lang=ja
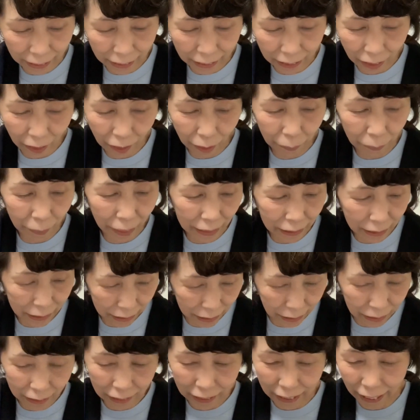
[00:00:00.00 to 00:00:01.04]
えではま
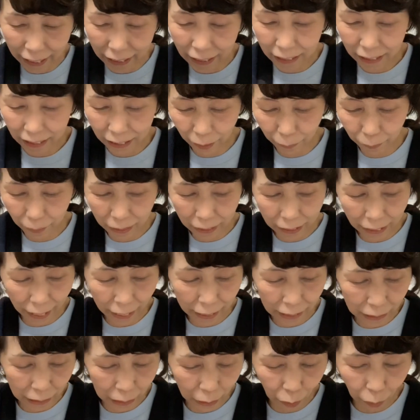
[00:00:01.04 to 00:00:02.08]
ず出してみた
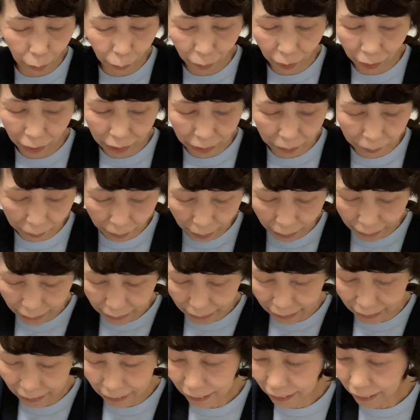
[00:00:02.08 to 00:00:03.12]
いと思いま
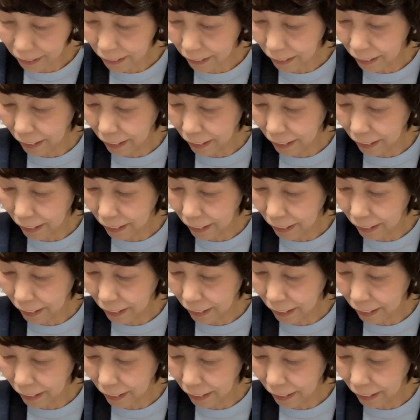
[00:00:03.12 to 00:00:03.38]
す。